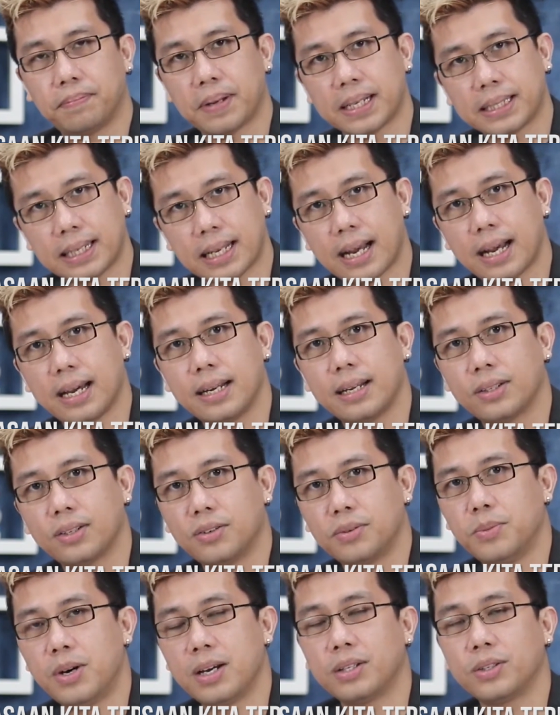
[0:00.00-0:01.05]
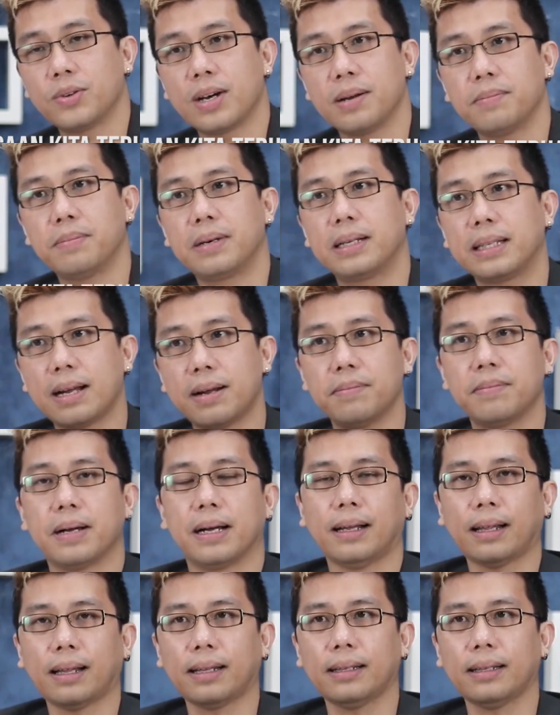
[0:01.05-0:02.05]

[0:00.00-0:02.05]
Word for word: pasangan atau hubungan itu akan bertambah.